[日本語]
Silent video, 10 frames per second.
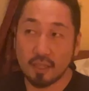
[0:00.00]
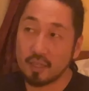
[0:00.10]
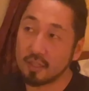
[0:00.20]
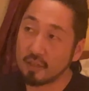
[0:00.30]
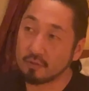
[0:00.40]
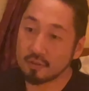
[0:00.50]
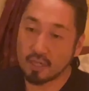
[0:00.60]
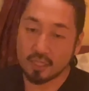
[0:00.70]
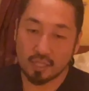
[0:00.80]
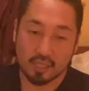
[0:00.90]
で、
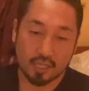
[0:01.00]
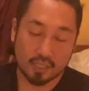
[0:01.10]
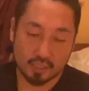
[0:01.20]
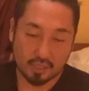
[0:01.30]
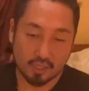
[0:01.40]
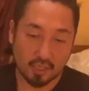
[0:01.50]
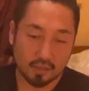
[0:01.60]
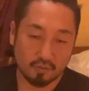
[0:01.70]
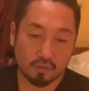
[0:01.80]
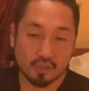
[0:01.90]
ウクライナに入って、
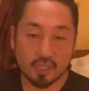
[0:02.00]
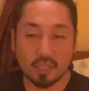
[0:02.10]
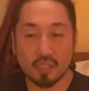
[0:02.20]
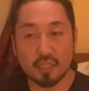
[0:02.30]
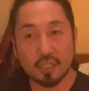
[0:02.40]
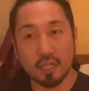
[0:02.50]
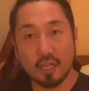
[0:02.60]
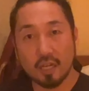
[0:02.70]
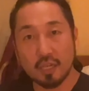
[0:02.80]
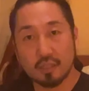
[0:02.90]
そして1時間
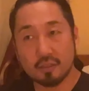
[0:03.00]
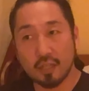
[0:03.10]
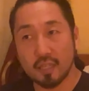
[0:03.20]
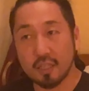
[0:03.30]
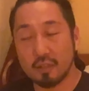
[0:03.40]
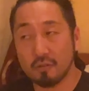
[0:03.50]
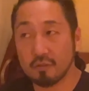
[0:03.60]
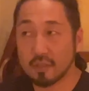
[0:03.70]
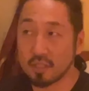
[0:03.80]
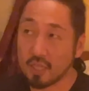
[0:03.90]
半ぐらい移動
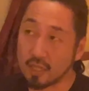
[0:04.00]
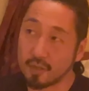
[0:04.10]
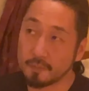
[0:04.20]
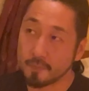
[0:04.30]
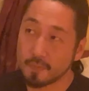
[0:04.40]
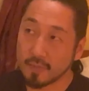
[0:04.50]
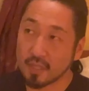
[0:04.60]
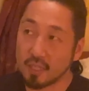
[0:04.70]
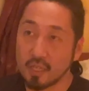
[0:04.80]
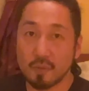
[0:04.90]
して、
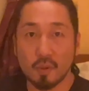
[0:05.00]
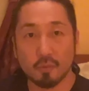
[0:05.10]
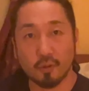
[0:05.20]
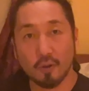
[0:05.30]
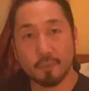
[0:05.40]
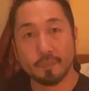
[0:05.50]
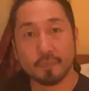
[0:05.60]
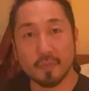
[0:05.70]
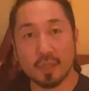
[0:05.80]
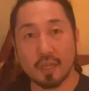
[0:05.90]
リビブの
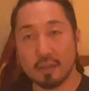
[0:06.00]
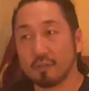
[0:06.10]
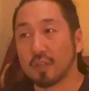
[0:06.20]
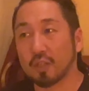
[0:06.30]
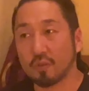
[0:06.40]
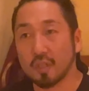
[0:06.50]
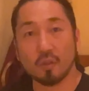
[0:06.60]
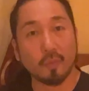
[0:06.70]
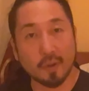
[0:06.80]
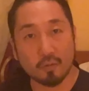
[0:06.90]
あの宿に
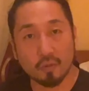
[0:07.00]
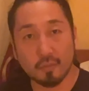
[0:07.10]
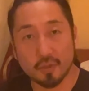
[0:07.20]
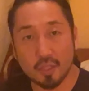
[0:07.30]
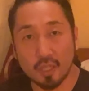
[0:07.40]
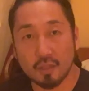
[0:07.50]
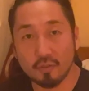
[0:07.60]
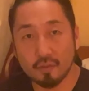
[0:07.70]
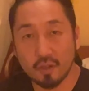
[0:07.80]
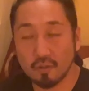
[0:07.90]
泊まろうと思ってたんで
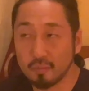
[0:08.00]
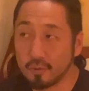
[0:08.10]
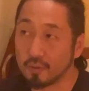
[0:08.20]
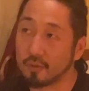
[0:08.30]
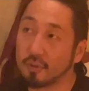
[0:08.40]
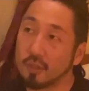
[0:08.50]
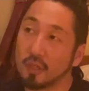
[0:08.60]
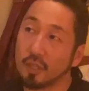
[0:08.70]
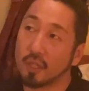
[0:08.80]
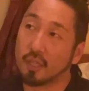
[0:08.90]
すけれども、
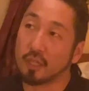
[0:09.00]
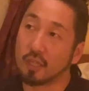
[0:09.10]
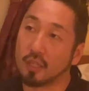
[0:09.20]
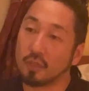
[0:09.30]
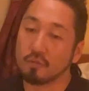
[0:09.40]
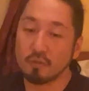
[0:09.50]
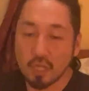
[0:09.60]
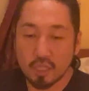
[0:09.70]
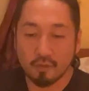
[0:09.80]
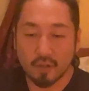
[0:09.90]
えー、
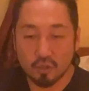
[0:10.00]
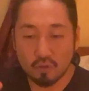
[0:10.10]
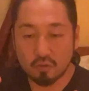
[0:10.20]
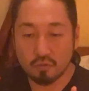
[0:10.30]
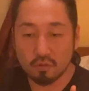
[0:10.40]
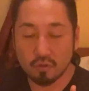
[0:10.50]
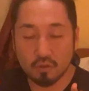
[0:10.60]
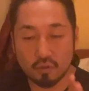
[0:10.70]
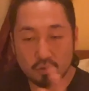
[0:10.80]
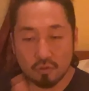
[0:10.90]
ウクライナは夜
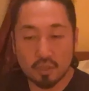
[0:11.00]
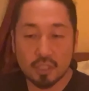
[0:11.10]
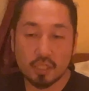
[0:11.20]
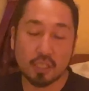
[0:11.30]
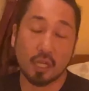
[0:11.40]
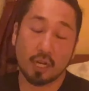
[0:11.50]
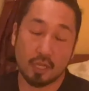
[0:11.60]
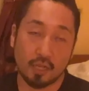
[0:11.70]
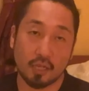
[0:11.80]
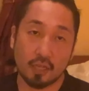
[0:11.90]
11時か
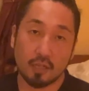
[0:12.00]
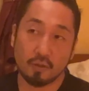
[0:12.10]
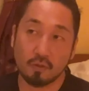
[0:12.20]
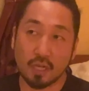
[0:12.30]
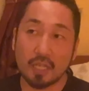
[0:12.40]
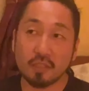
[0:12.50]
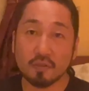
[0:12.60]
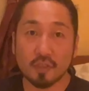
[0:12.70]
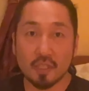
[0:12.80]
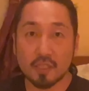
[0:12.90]
らこう外
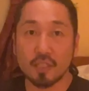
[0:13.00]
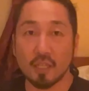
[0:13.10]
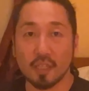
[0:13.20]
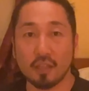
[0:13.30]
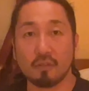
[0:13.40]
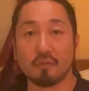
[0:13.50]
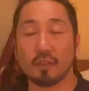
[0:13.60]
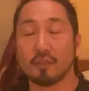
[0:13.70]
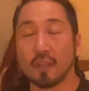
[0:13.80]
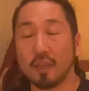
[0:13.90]
出禁止令出てるんで
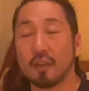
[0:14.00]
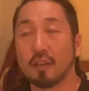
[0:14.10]
すね。